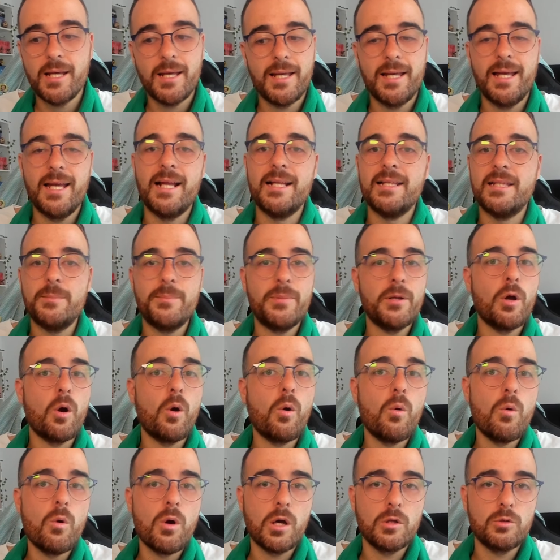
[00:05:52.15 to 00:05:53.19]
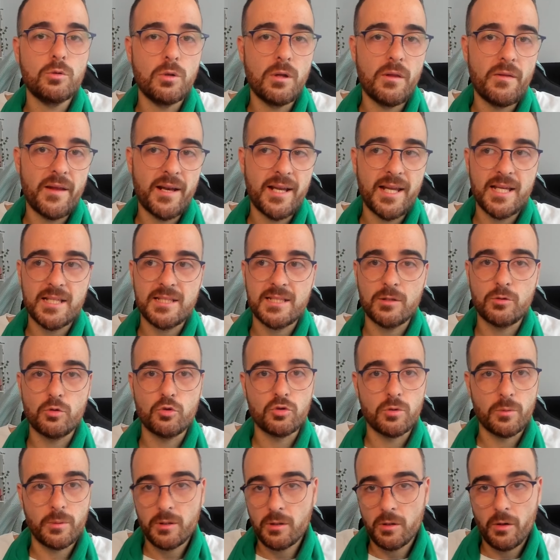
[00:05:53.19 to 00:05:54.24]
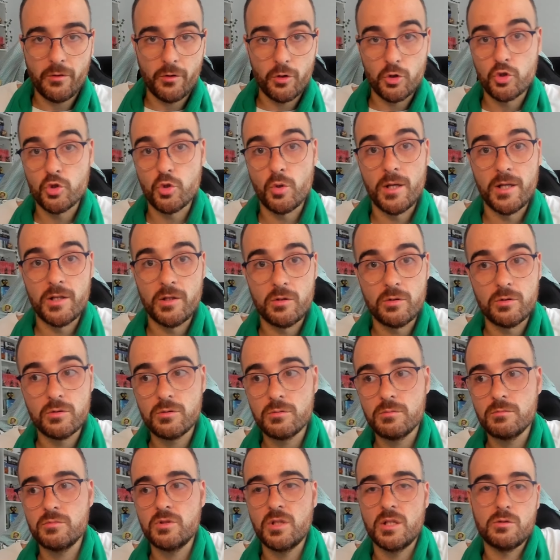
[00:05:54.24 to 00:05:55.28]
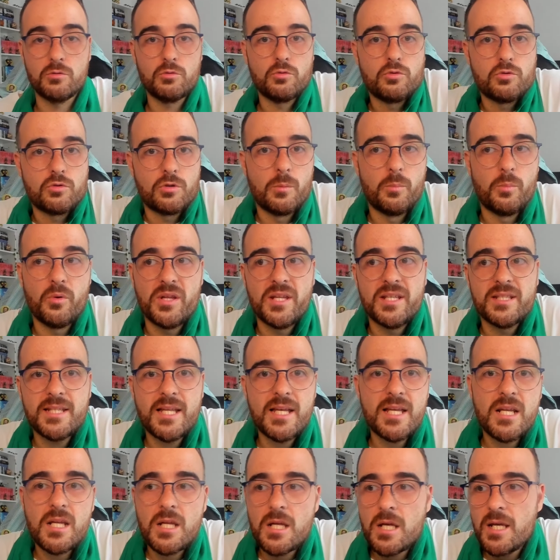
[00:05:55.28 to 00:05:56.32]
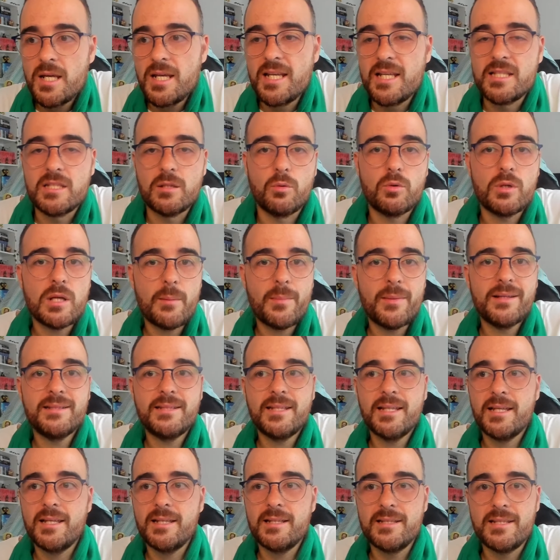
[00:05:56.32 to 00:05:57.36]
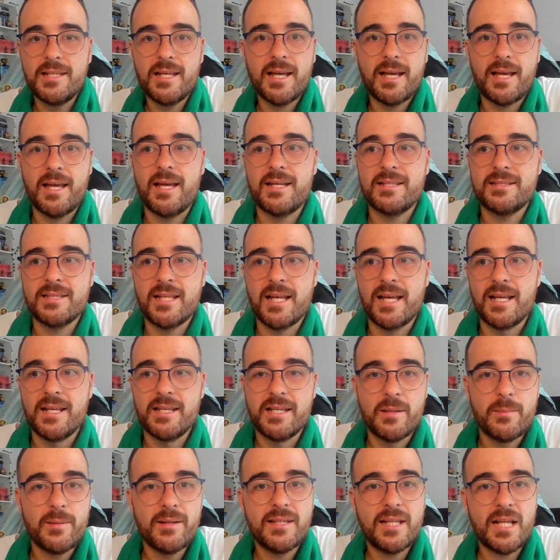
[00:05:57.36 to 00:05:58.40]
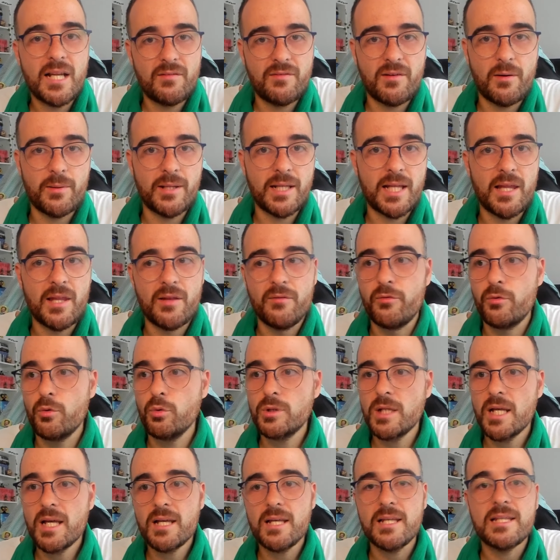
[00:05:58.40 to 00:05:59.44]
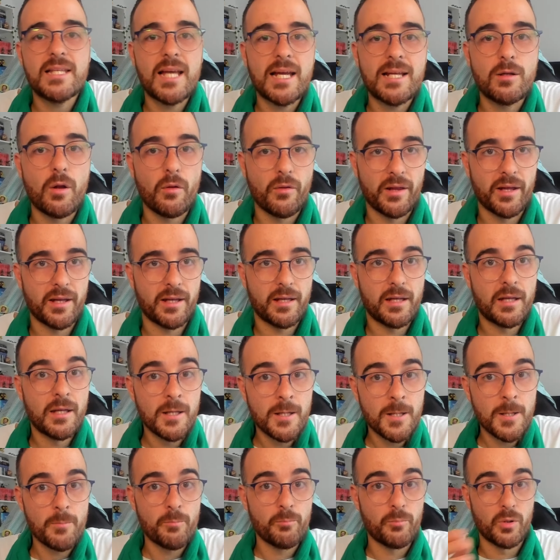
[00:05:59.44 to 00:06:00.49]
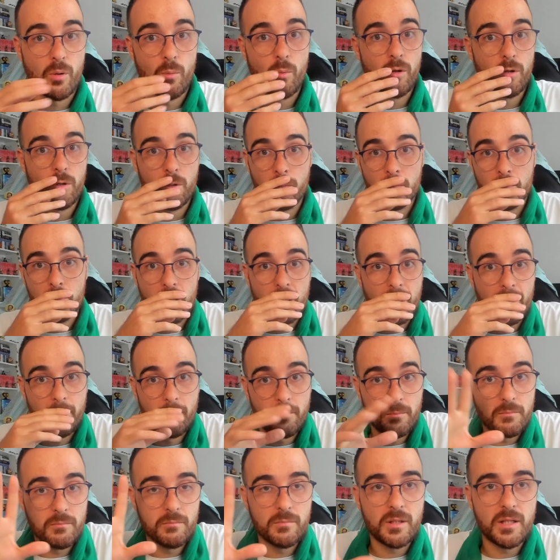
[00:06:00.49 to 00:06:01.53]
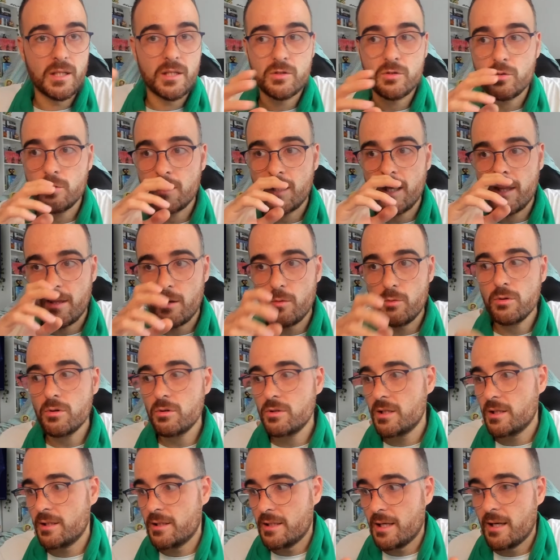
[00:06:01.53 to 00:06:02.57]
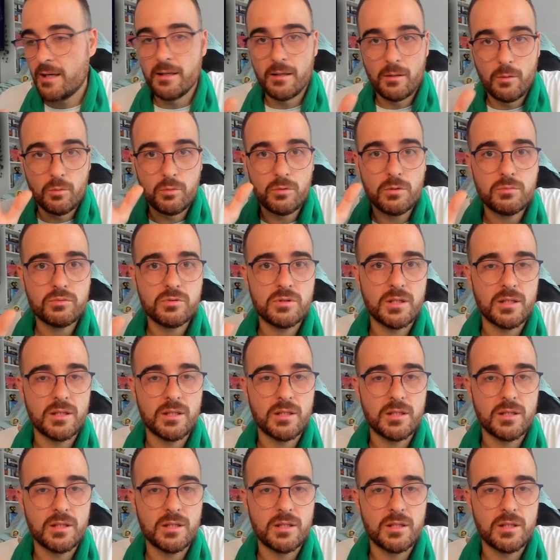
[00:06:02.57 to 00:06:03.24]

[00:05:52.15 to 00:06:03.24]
el típico juego que tú le darías a tu sobrino de 8 años. O sea, se lo puedes dar y seguramente llegue hasta el nivel de la fábrica de fruta y ahí lo deje. Pero bueno, eh, eso cada uno y algunos